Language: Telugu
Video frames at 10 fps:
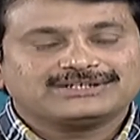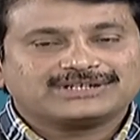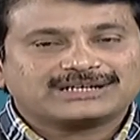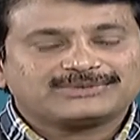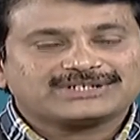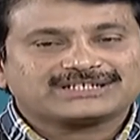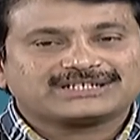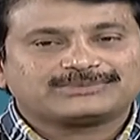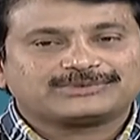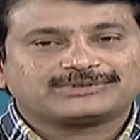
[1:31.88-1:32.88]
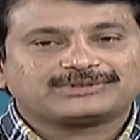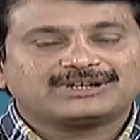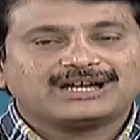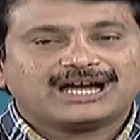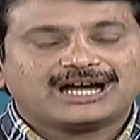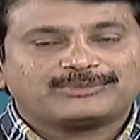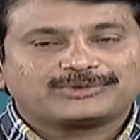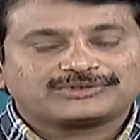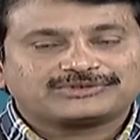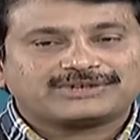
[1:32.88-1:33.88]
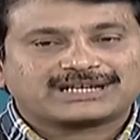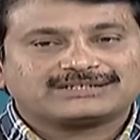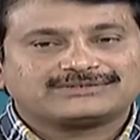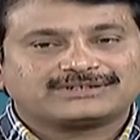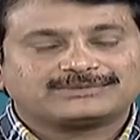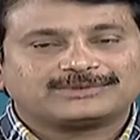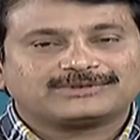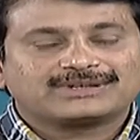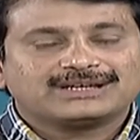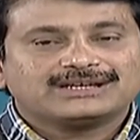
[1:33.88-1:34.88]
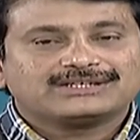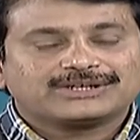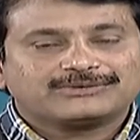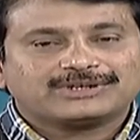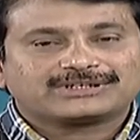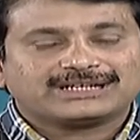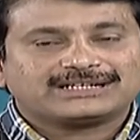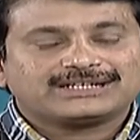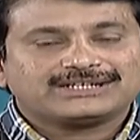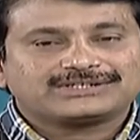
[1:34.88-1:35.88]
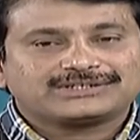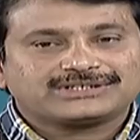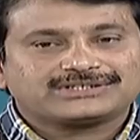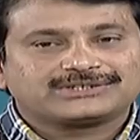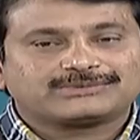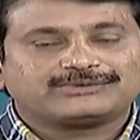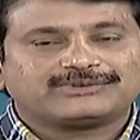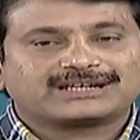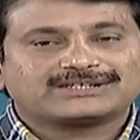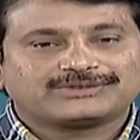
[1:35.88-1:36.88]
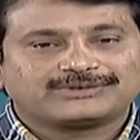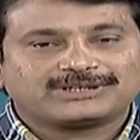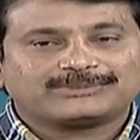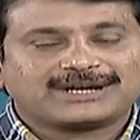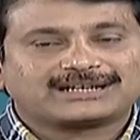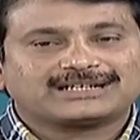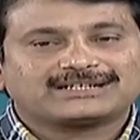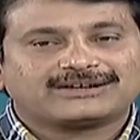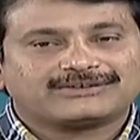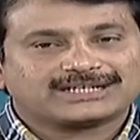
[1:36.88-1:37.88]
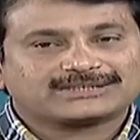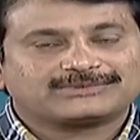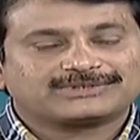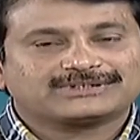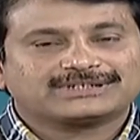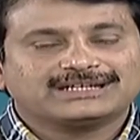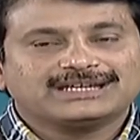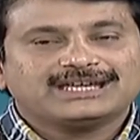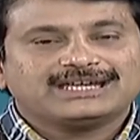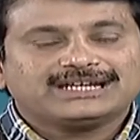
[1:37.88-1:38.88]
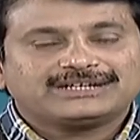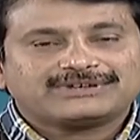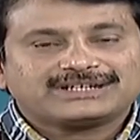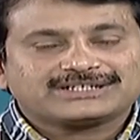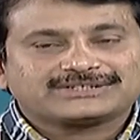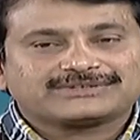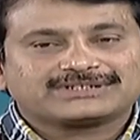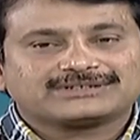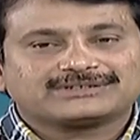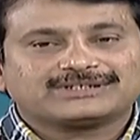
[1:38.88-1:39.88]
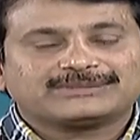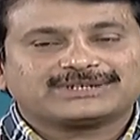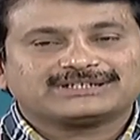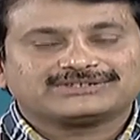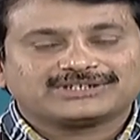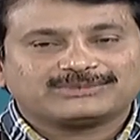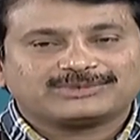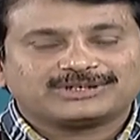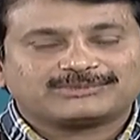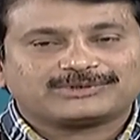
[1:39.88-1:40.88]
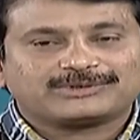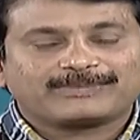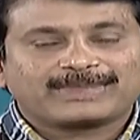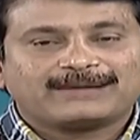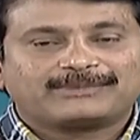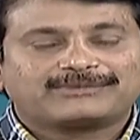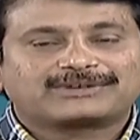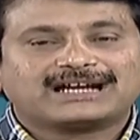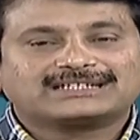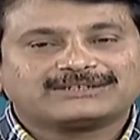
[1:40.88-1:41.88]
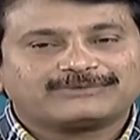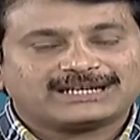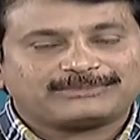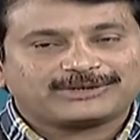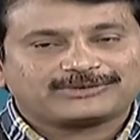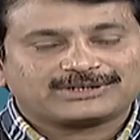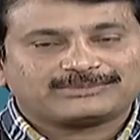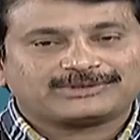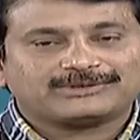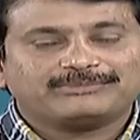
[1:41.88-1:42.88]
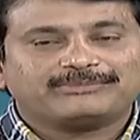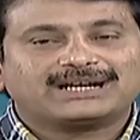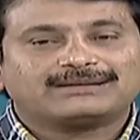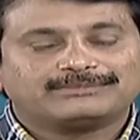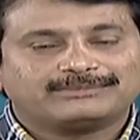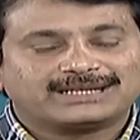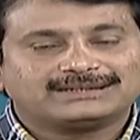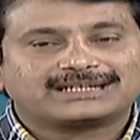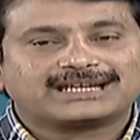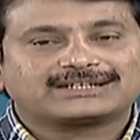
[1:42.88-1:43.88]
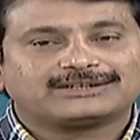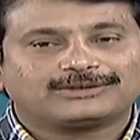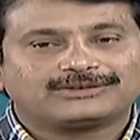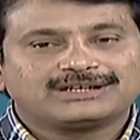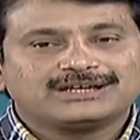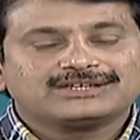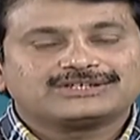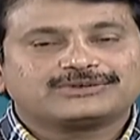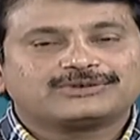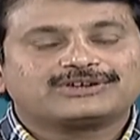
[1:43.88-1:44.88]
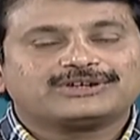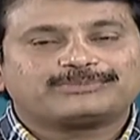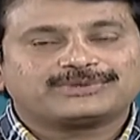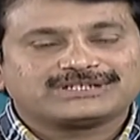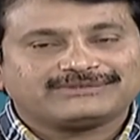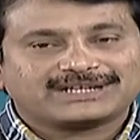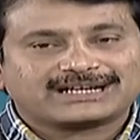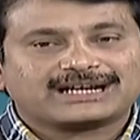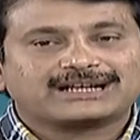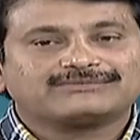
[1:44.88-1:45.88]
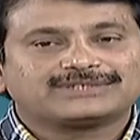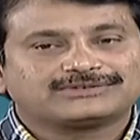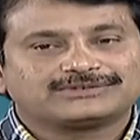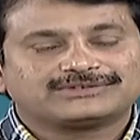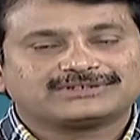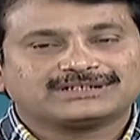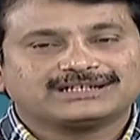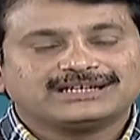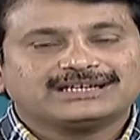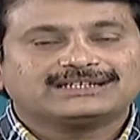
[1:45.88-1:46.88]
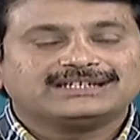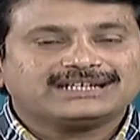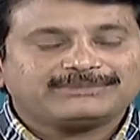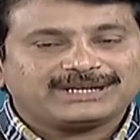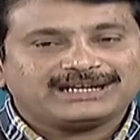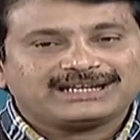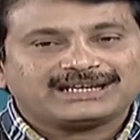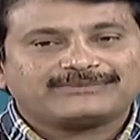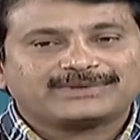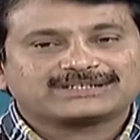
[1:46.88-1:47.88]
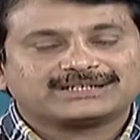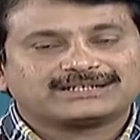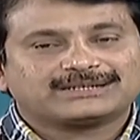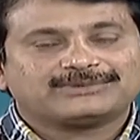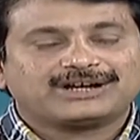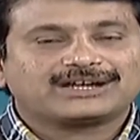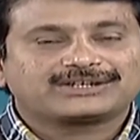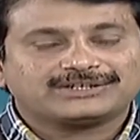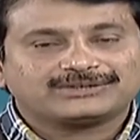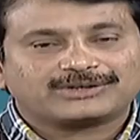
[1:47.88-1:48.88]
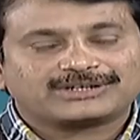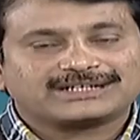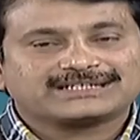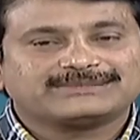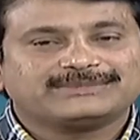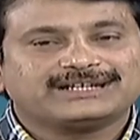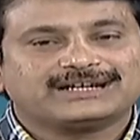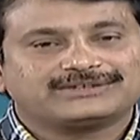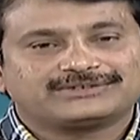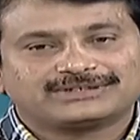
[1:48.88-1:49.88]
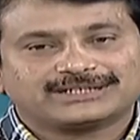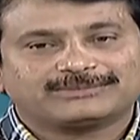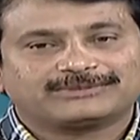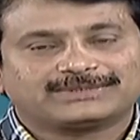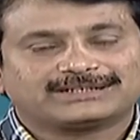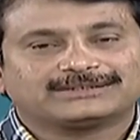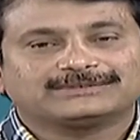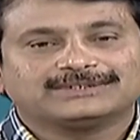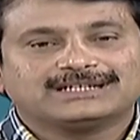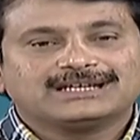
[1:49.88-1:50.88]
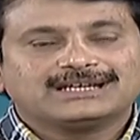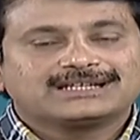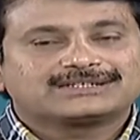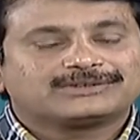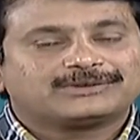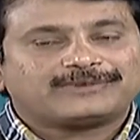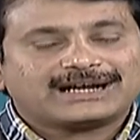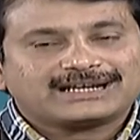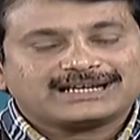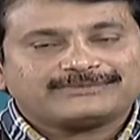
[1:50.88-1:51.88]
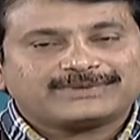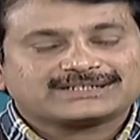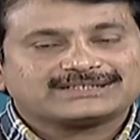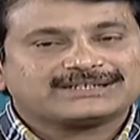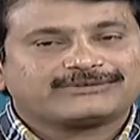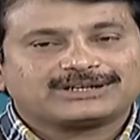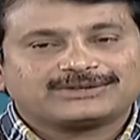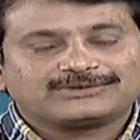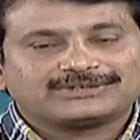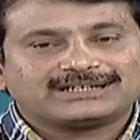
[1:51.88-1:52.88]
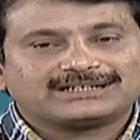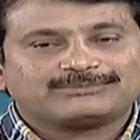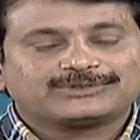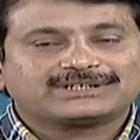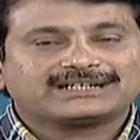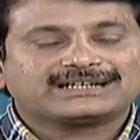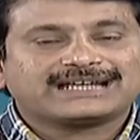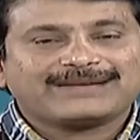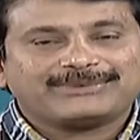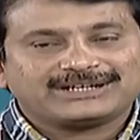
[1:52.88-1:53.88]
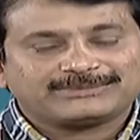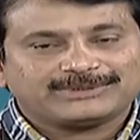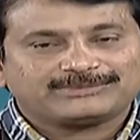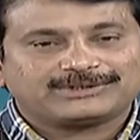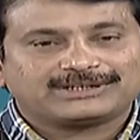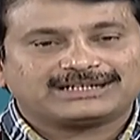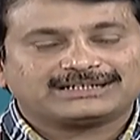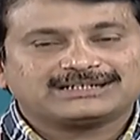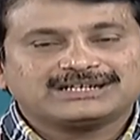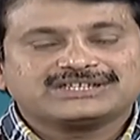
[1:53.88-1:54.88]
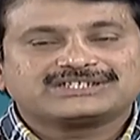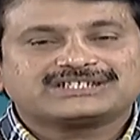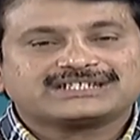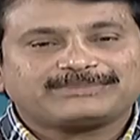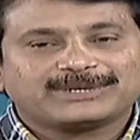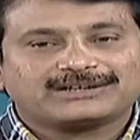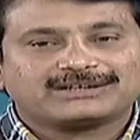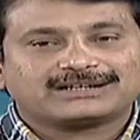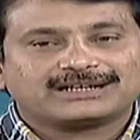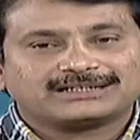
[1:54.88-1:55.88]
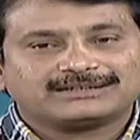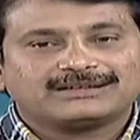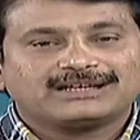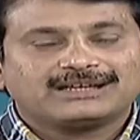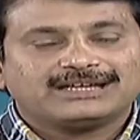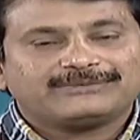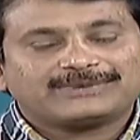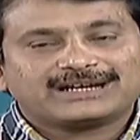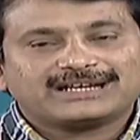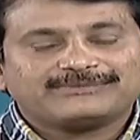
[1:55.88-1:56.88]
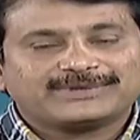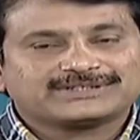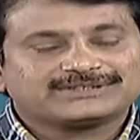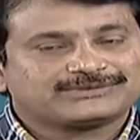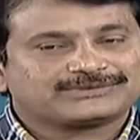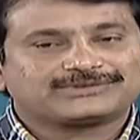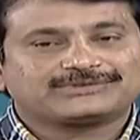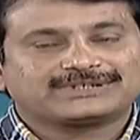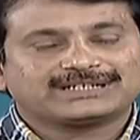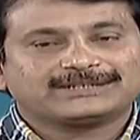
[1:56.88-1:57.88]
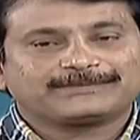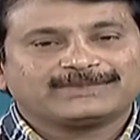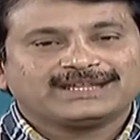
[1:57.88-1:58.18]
జలుబు చేసినప్పుడు ఆ ముక్కు ద్వారా జలుబు చెవులకి అంటే ఈస్టేషన్ ట్యూబ్ ద్వారా చెవులకి పాకడానికి అవకాశం ఉంటుంది ఇటువంటి సిచ్యువేషన్లో ఎప్పుడైతే జలుబు ఉన్నప్పుడు మనం రాత్రి వేళ పడుకున్నప్పుడు మ మధ్యరాత్రిలో చెవులో నొప్పి సివియర్గా రావడం జరుగుతూ ఉంటుంది దీన్ని ఇయర్ ఇన్ఫెక్షన్ అంటాము అక్యూట్ ఓటోటిస్ మీడియా అంటుంటాము అనమాట సో ఫంగల్ ఇన్ఫెక్షన్స్ ఎవరిలో ఉంటాయంటే ముఖ్యంగా డయాబెటిక్ పీపుల్లో కానీ చిన్న పిల్లల్లో కానీ ఈ ఫంగల్ ఇన్ఫెక్షన్స్ వస్తూ ఉంటాయి